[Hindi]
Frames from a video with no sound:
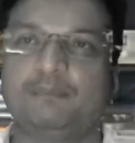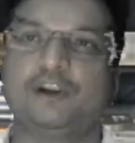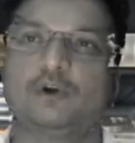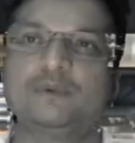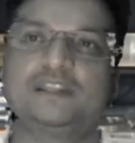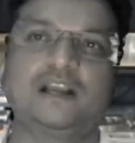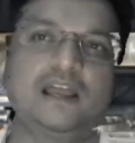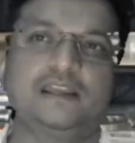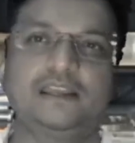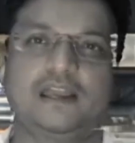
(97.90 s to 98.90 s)
वीडियो में
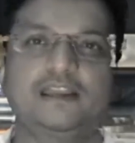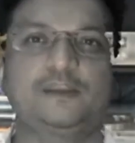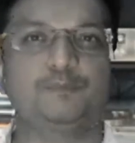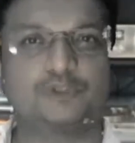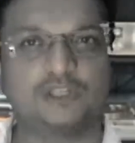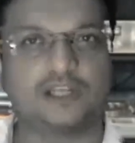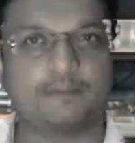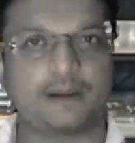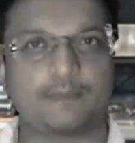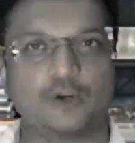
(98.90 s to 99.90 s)
दिखाया गया कि पुतिन
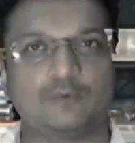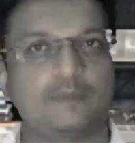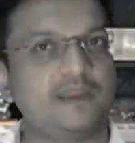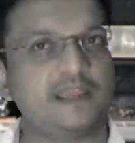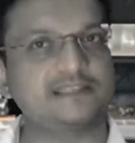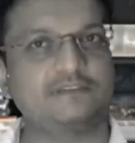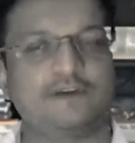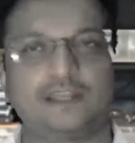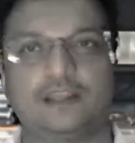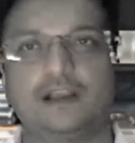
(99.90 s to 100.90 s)
का परमाणु बम ऐसे
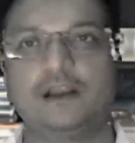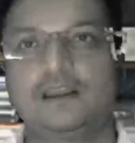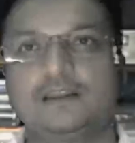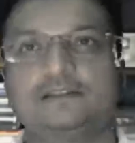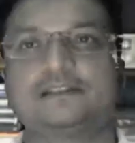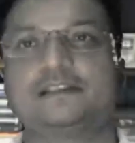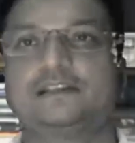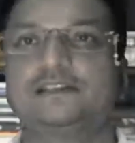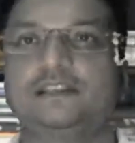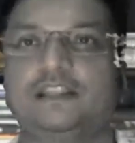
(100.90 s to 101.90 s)
फटेगा जैसे
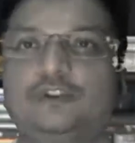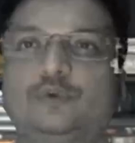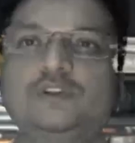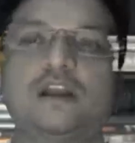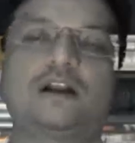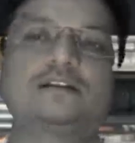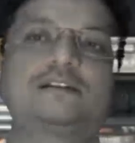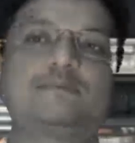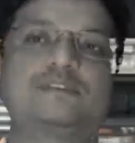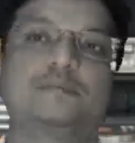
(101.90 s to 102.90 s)
किसी ने दुनिया का
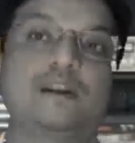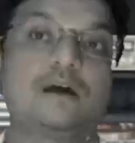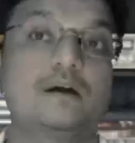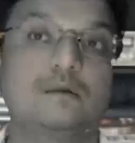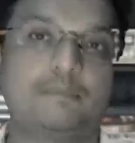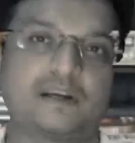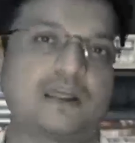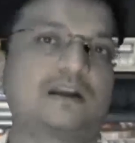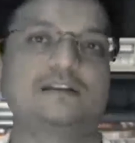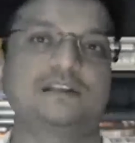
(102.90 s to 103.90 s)
सबसे बड़ा
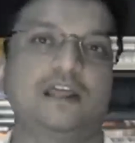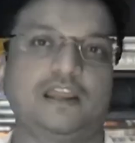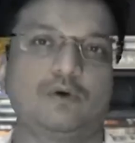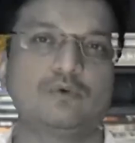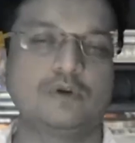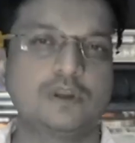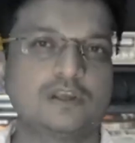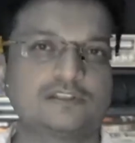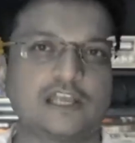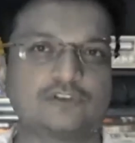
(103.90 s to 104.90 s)
पटाखा जलाया हो
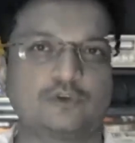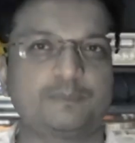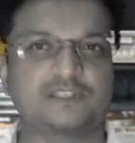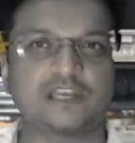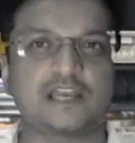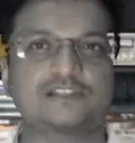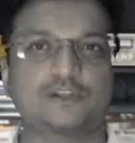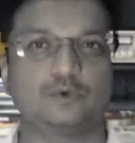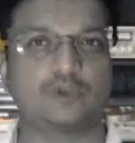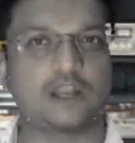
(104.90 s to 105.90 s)
750
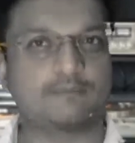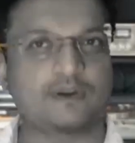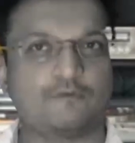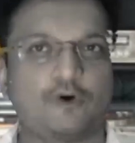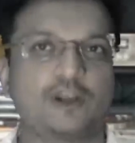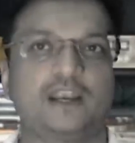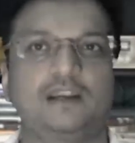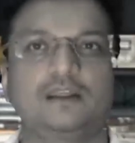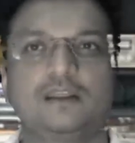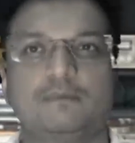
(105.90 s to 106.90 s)
किलोग्राम का
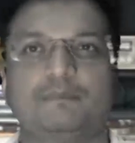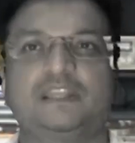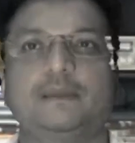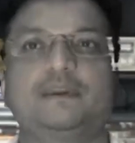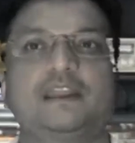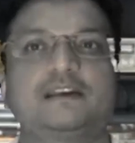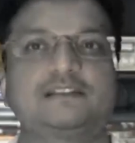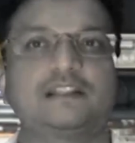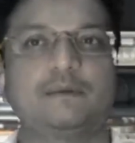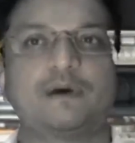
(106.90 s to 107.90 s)
वॉरहेड मतलब एक
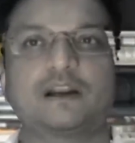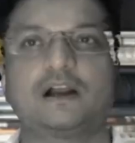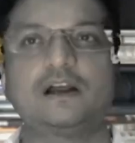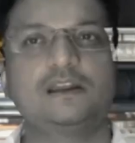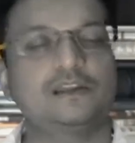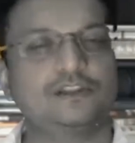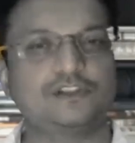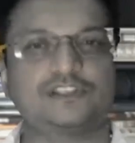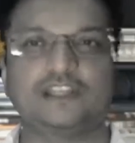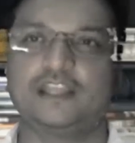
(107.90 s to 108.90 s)
ऐसा धमाका
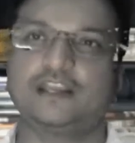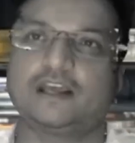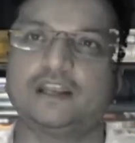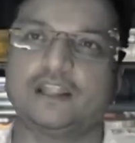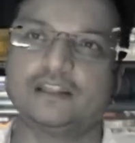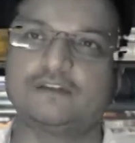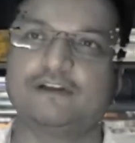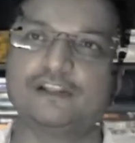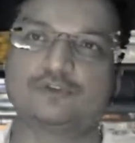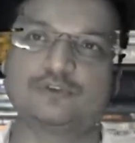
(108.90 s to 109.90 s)
जिसे देखकर लंदन
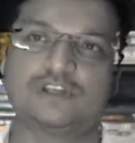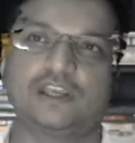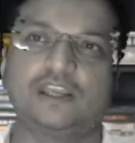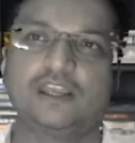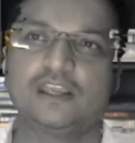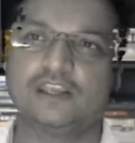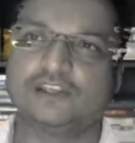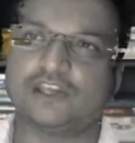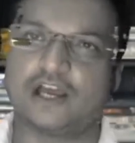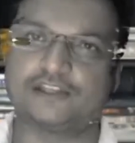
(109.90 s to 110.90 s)
वाले सोचेंगे
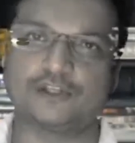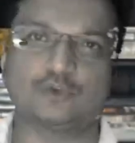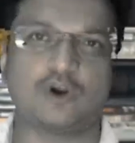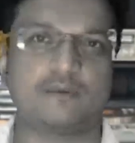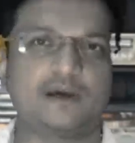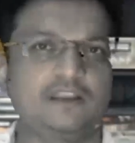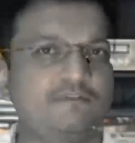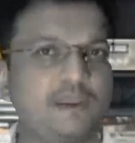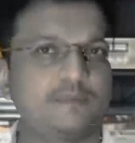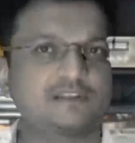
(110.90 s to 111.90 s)
यार ये तो हमारी
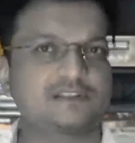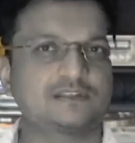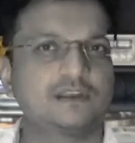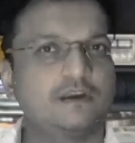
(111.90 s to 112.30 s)
फेमस